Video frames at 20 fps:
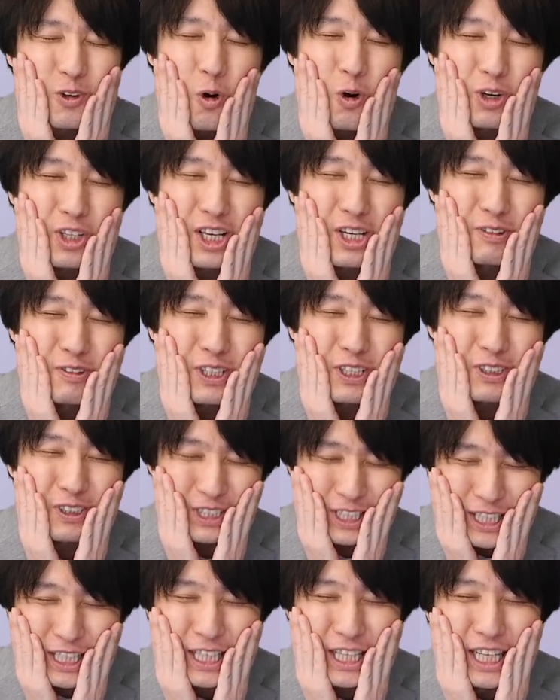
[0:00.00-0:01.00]
ゴールデンウィーク
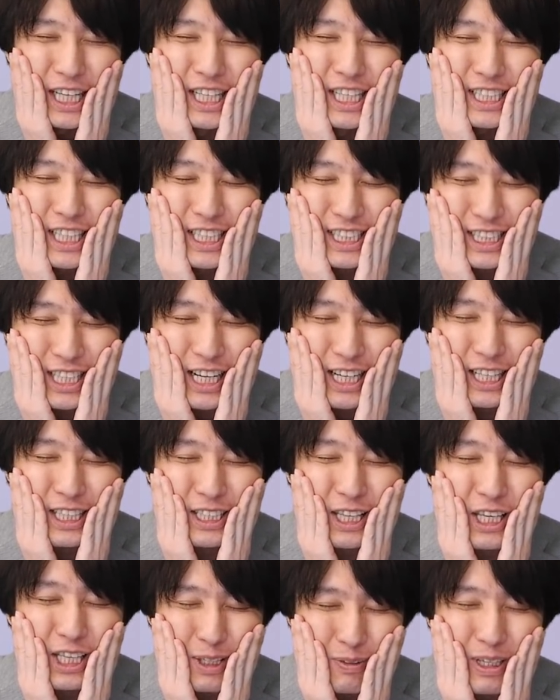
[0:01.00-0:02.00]
に差し掛かっ
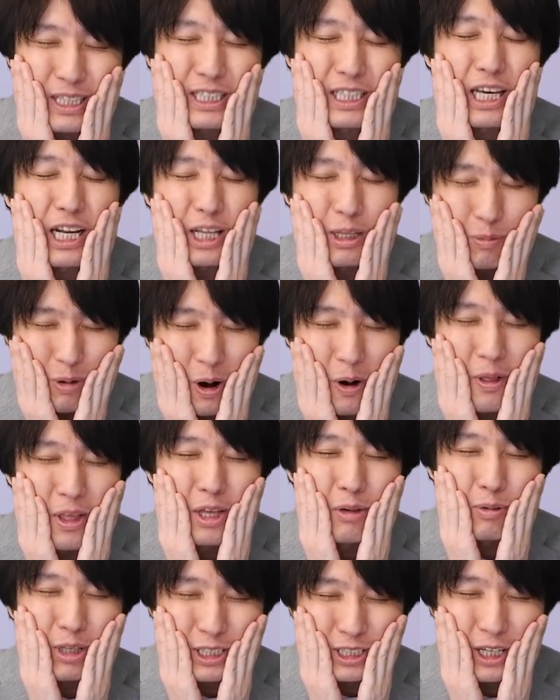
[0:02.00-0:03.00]
ていきますけれども、
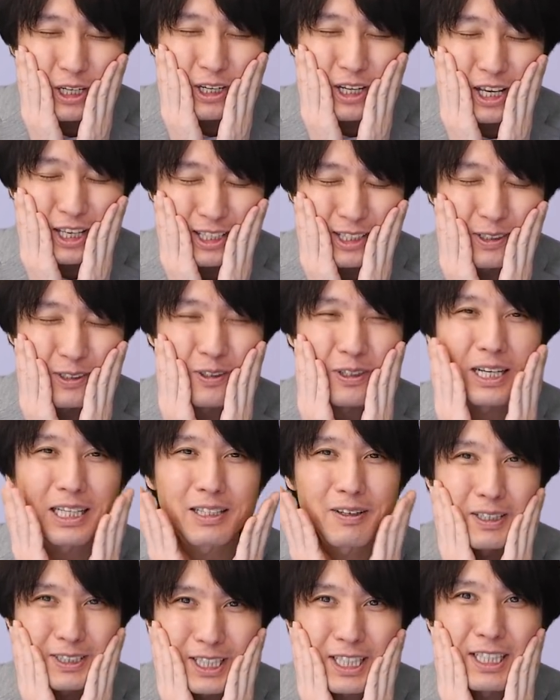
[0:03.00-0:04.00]
皆さん連休の
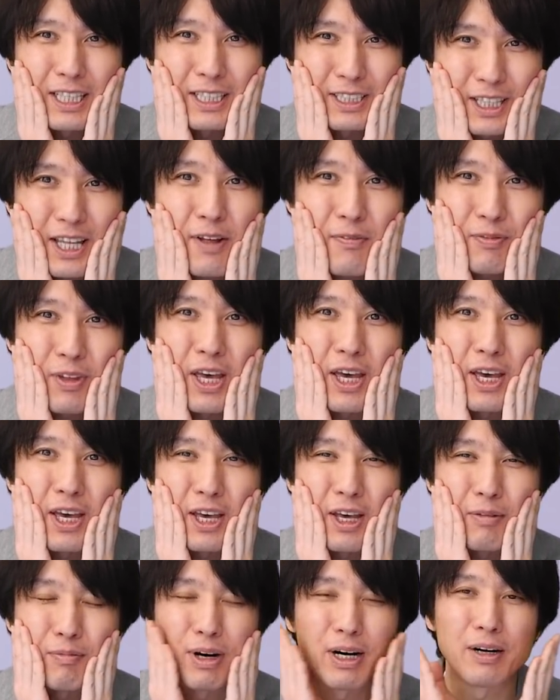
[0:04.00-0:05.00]
方はぜひですね、
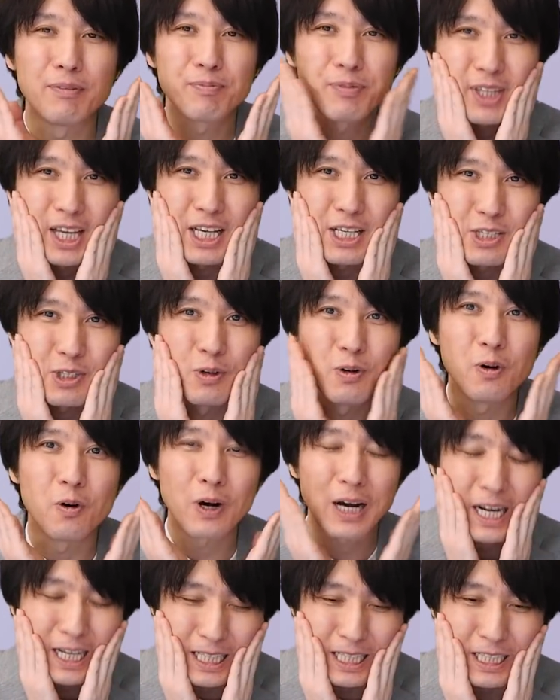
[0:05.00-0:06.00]
えー、まあ、体調、お
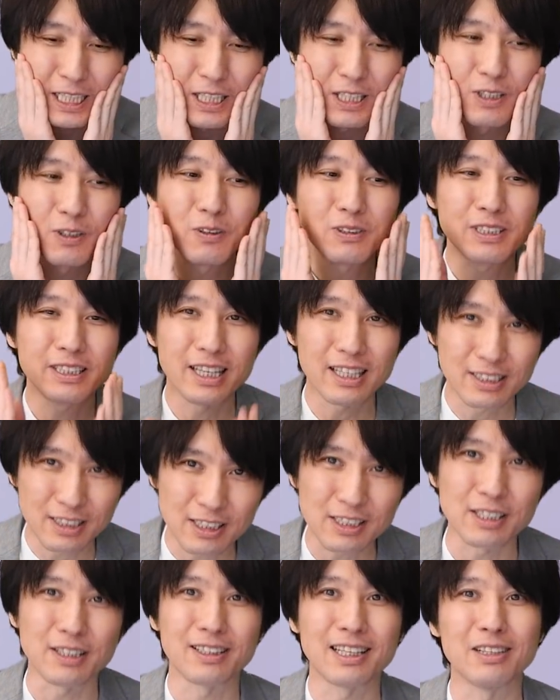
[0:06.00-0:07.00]
体に気をつけ
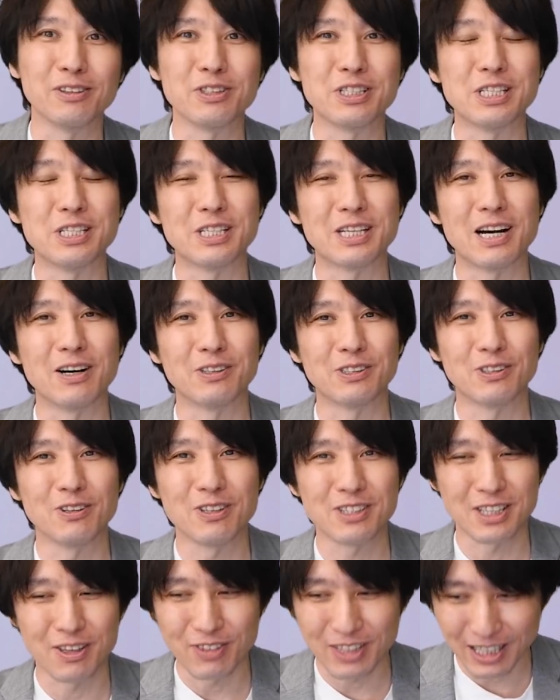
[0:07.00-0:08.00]
つつ、楽しい時間を過
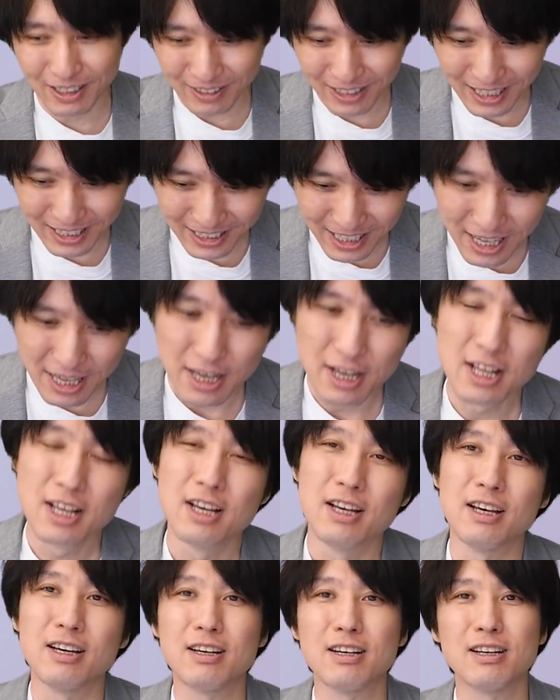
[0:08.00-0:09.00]
ごしてみてください。
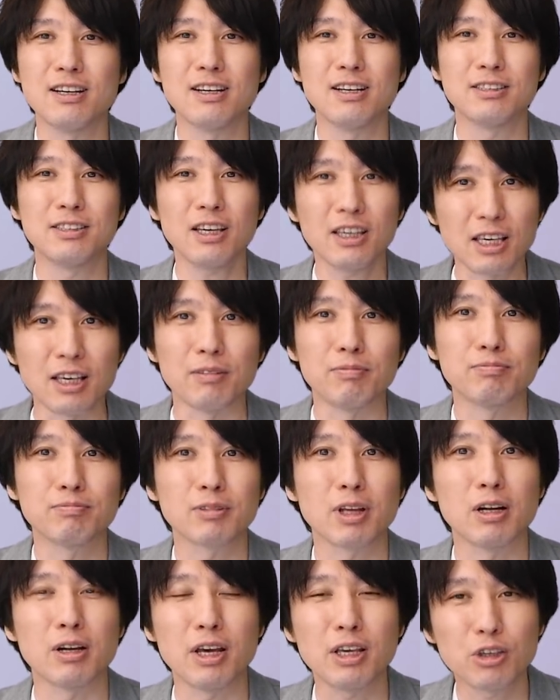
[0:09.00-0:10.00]
えー、ぜひ、
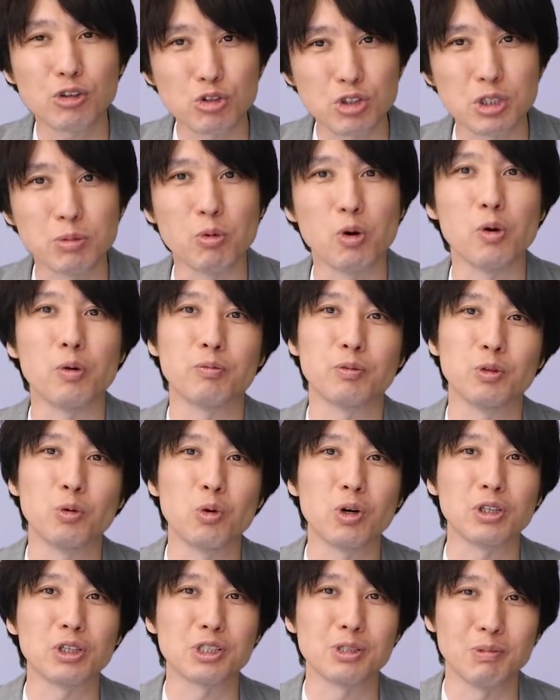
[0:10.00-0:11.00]
連休中も
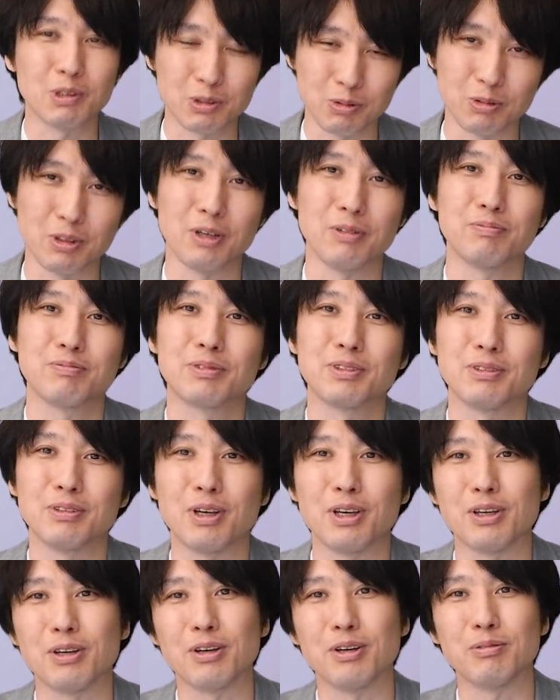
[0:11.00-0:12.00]
動画出しますので、
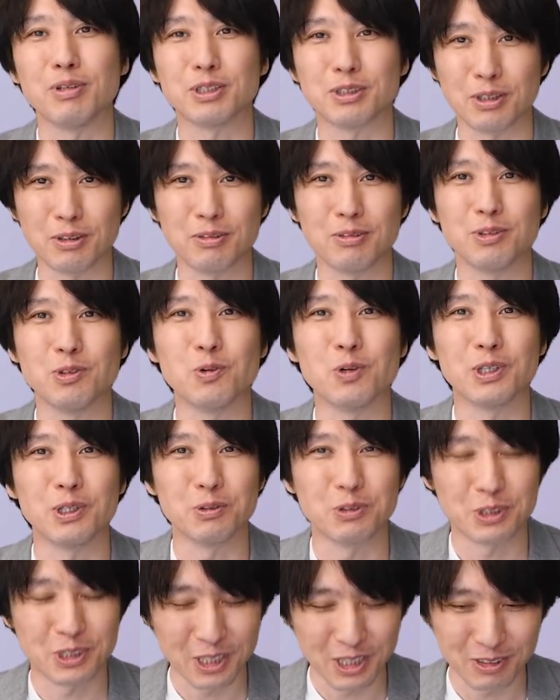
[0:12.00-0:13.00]
えー、皆さん動画で
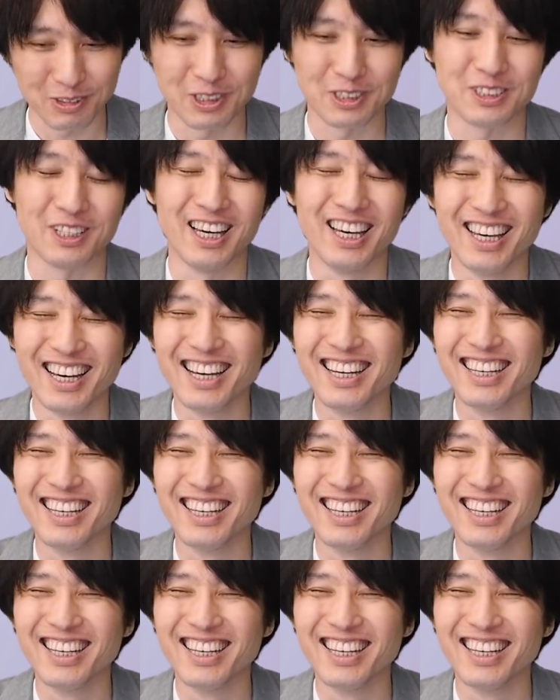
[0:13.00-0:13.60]
お付き合いください